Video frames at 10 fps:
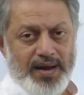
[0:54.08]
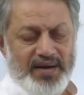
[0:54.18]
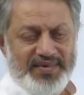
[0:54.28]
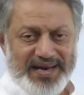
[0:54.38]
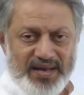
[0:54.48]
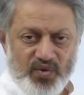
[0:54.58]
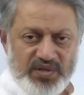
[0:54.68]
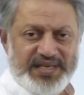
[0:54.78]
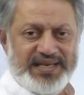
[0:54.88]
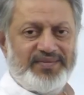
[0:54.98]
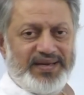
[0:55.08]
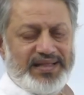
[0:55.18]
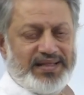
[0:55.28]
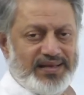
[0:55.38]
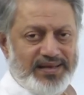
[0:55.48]
அவனை யோசிக்க
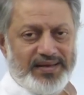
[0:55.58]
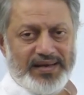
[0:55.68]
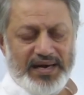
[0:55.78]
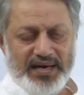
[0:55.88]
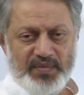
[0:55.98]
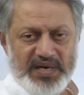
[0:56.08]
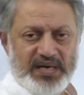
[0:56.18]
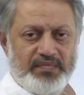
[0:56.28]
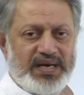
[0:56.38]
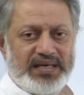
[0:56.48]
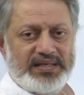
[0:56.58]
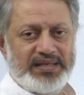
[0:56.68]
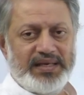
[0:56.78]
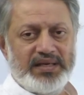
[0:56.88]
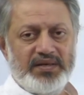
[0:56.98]
வைத்து எண்ணமாக
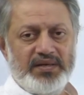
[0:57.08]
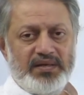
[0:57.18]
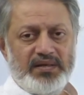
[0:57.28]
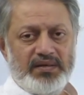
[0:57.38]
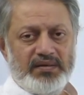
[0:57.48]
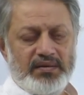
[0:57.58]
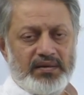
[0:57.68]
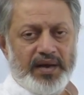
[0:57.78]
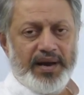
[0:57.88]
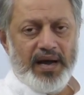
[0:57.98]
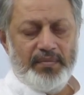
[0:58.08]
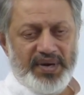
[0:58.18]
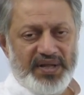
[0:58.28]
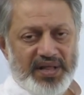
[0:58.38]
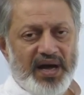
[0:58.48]
மாற்றி நான்
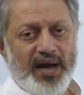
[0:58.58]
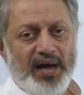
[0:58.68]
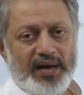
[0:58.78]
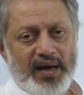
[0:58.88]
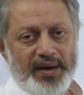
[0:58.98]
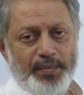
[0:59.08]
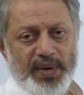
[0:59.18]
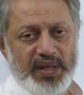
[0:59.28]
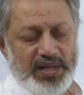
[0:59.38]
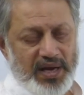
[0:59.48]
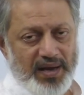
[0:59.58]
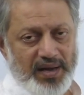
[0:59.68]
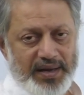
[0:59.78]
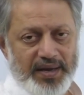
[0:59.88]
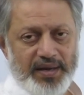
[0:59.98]
அப்படித்தான் நான் இப்படித்தான்
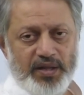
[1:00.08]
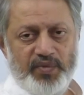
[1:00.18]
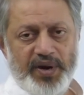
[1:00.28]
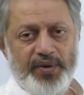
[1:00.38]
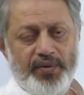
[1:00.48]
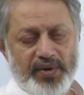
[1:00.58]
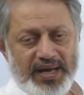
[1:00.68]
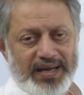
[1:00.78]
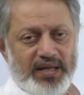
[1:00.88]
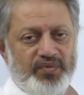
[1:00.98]
எனக்கு இது வேணும் எனக்கு இது